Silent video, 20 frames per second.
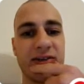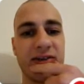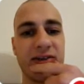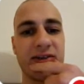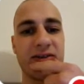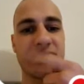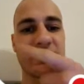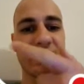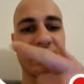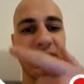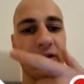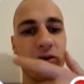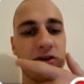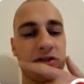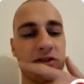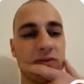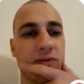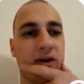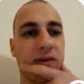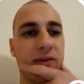ich zeige
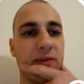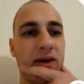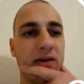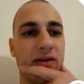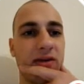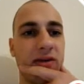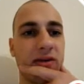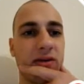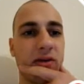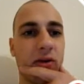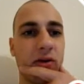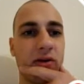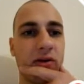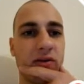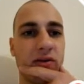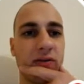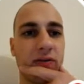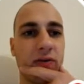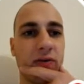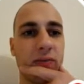euch mal am Ende
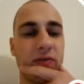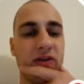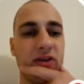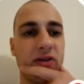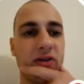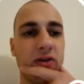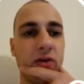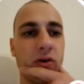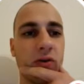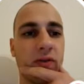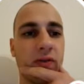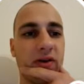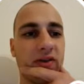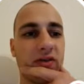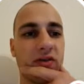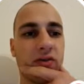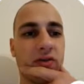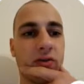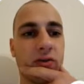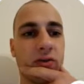heute vom Video, was
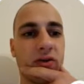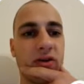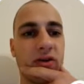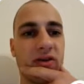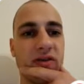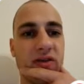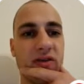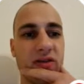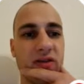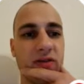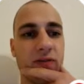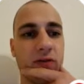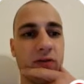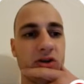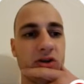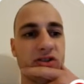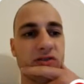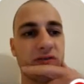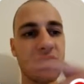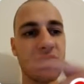ich so in nächster Zeit
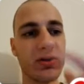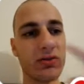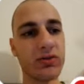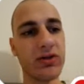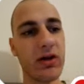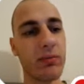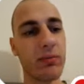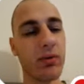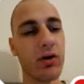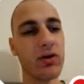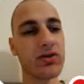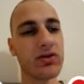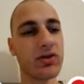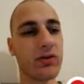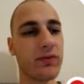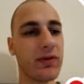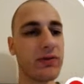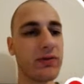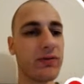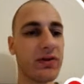forschen will und da brauche ich
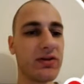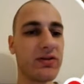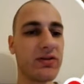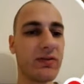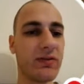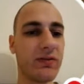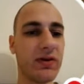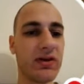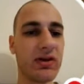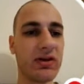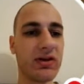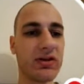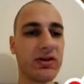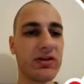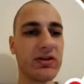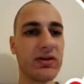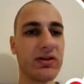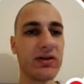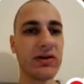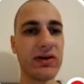auf jeden Fall diese
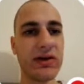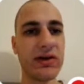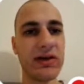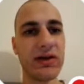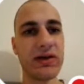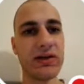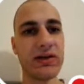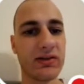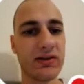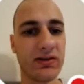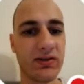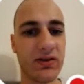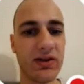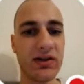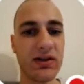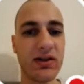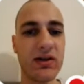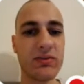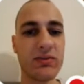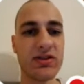Federkehle.
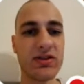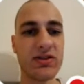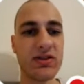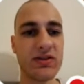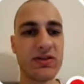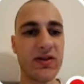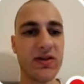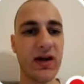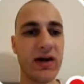Deswegen nehme ich die jetzt hier